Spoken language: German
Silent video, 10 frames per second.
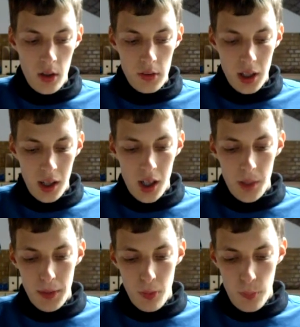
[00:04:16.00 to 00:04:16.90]
Und dann
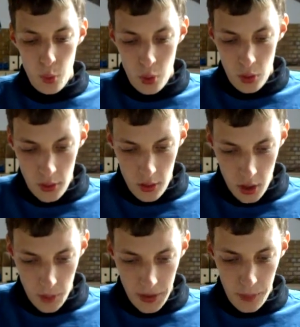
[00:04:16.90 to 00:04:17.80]
kommt das Buch,
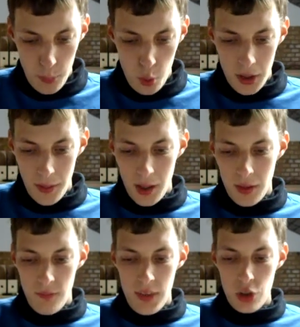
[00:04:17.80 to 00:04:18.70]
kommt ein Buch, das
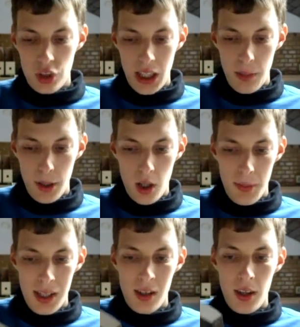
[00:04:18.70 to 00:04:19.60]
hat 4 Sterne
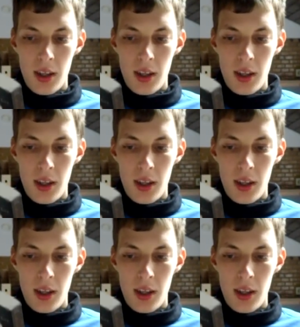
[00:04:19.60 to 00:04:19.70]
bekommen,